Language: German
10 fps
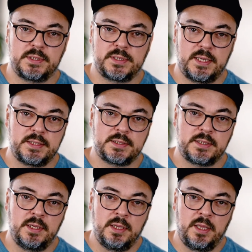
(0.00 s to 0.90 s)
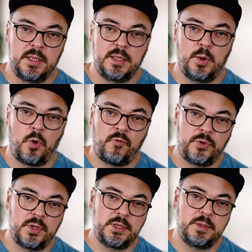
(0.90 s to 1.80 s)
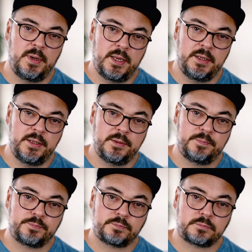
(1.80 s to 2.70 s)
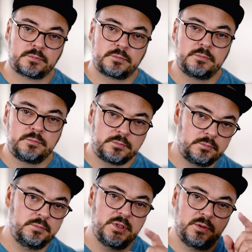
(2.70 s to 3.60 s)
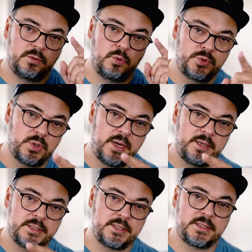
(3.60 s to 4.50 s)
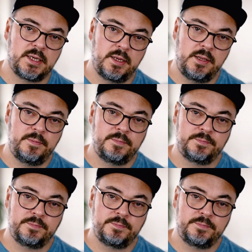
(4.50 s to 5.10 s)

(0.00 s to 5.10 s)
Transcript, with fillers: Das heißt, je offener die Blende, umso kleiner ist die Zahl